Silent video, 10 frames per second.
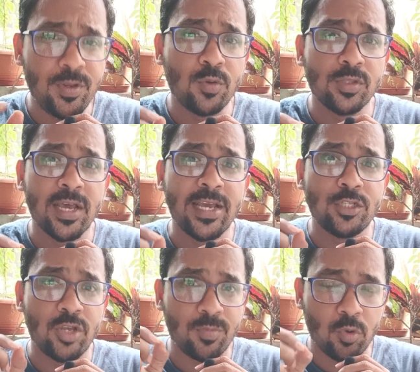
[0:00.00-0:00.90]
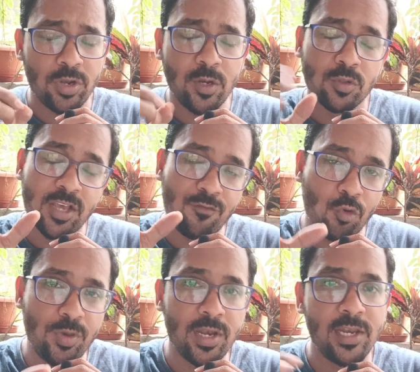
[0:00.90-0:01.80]
भी होता है जो एक प्रोटीन होता है वो
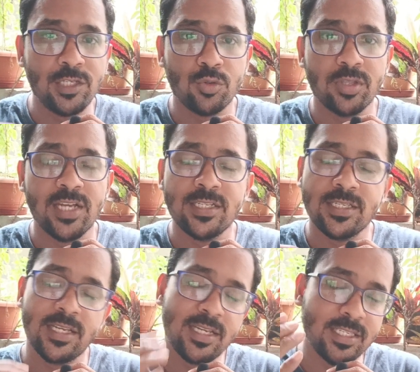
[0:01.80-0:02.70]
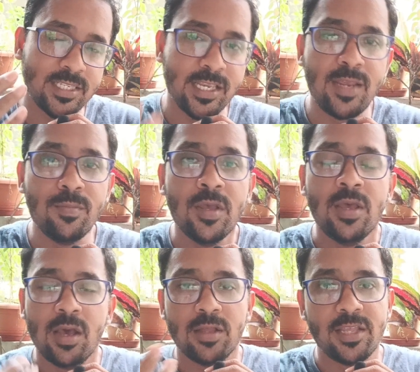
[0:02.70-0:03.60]
भी रिलीज होता है जिससे कि सेम
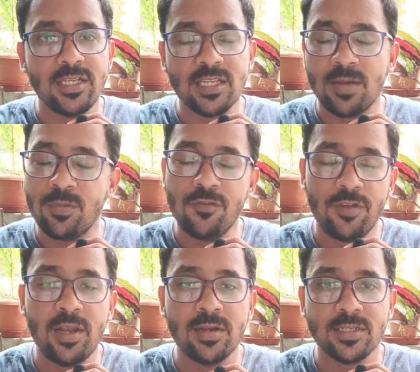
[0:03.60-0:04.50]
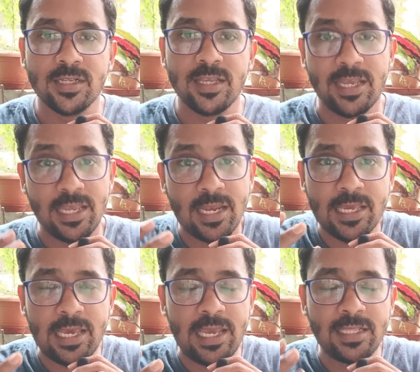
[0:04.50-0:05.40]
थिंग्स uh, आप फील कर सकते हैं यानी
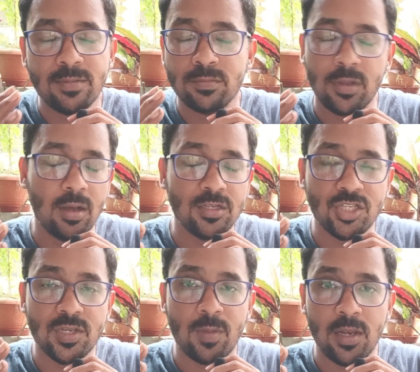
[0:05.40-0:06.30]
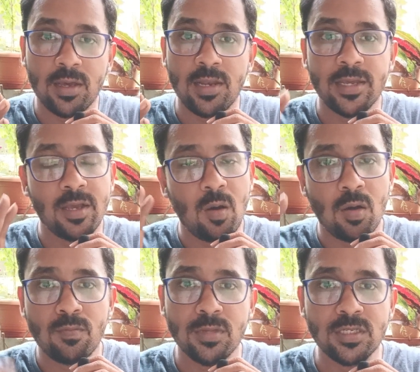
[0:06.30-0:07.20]
कि एकदम uh, जिसम हल्का लगेगा
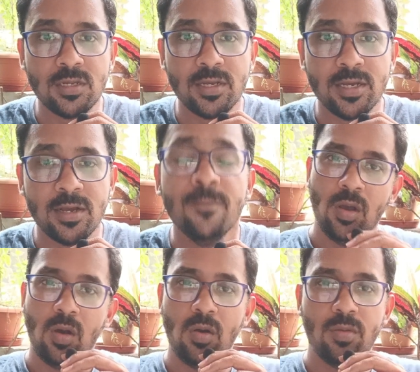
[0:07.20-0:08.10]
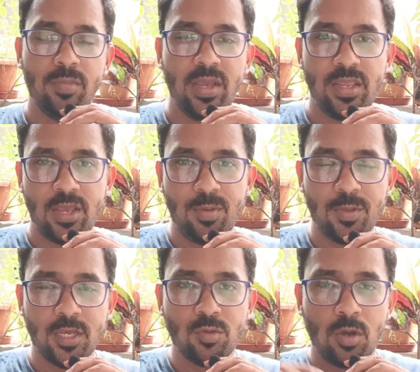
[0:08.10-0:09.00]
और मस्त लगेगा और मैं ये भी
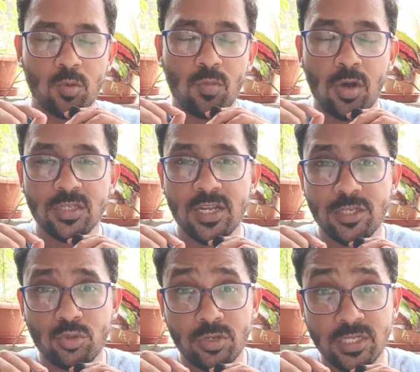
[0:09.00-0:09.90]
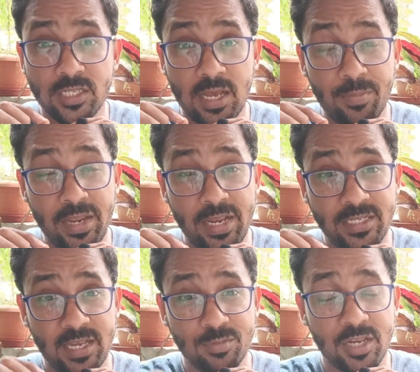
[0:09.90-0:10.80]
बता दूँ आपको बहुत सारे स्टूडेंट्स अपने
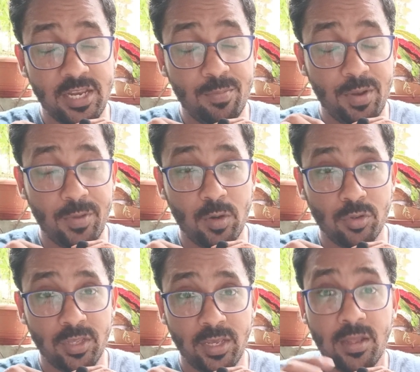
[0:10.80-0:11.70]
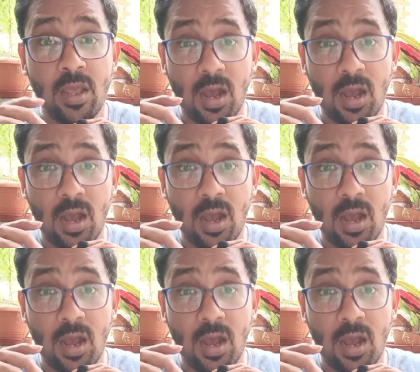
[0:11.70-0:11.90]
एग्जाम्स के लिए प्रिपेयर होते हैं